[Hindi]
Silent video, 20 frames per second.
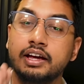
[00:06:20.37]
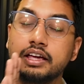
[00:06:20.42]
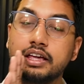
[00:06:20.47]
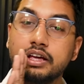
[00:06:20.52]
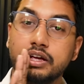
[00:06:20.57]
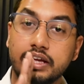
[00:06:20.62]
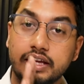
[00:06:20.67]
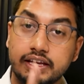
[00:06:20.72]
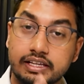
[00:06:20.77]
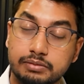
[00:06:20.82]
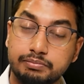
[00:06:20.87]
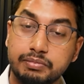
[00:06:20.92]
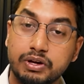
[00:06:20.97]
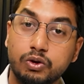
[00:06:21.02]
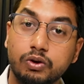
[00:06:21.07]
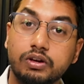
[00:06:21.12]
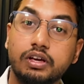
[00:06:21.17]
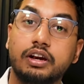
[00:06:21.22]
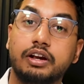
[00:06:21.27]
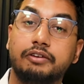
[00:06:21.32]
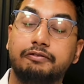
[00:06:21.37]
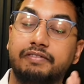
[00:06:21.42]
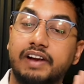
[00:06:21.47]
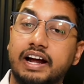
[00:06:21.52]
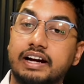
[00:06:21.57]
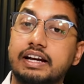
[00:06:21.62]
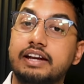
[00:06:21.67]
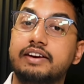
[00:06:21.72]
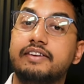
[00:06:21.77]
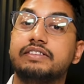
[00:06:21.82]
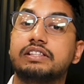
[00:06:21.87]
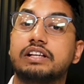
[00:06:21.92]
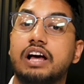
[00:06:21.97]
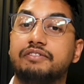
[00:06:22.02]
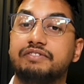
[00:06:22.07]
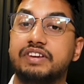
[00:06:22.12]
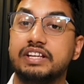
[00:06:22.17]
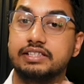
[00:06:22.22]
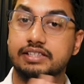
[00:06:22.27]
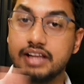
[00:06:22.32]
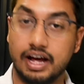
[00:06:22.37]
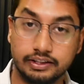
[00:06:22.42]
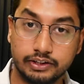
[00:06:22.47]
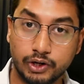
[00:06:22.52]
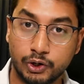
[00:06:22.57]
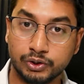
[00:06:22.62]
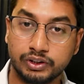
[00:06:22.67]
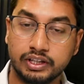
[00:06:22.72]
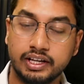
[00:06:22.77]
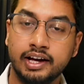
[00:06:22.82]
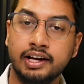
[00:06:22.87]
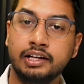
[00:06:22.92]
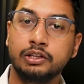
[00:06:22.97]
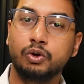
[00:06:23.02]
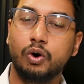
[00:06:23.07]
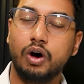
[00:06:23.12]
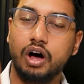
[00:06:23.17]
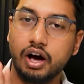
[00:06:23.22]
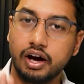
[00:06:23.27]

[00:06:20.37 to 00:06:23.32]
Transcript: कि इसमें क्योंकि रिफ्लेक्टिवनेस काफ़ी ज़्यादा होती है तो